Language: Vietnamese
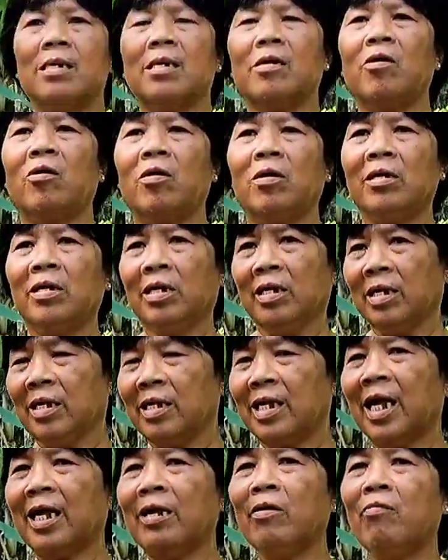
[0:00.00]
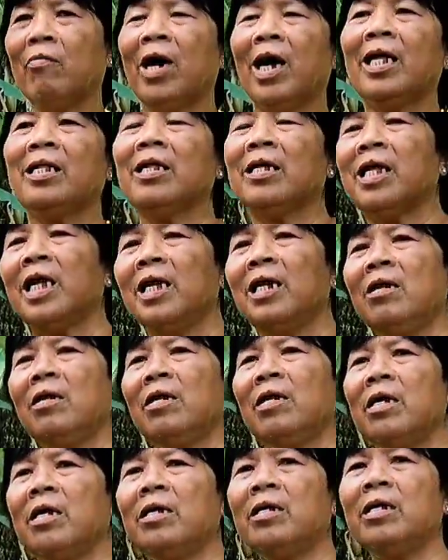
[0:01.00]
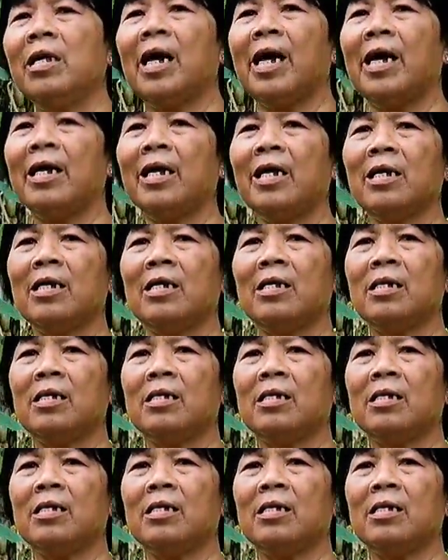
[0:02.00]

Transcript: rồi còn thì người ta đi qua nữa thấy nó hiện về đó